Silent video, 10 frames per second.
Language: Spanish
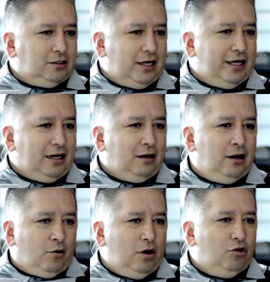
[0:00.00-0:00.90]
que ellos
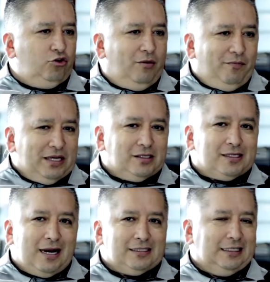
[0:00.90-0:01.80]
salieran. Cuando yo
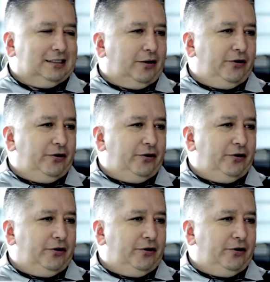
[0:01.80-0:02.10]
empiezo a hacer las